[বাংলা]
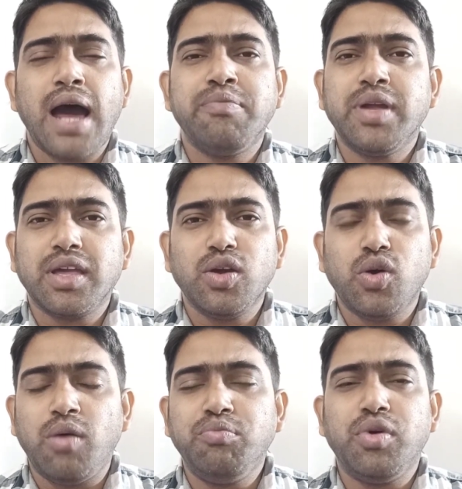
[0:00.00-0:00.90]
আপনাকে
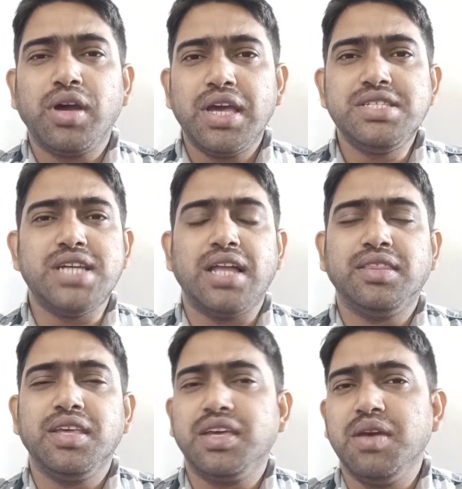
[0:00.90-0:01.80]
কমপক্ষে চার
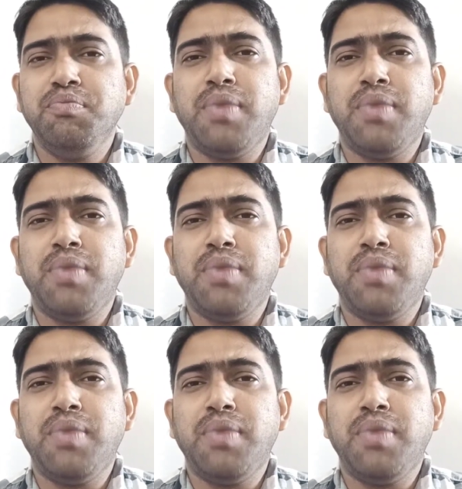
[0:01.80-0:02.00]
থেকে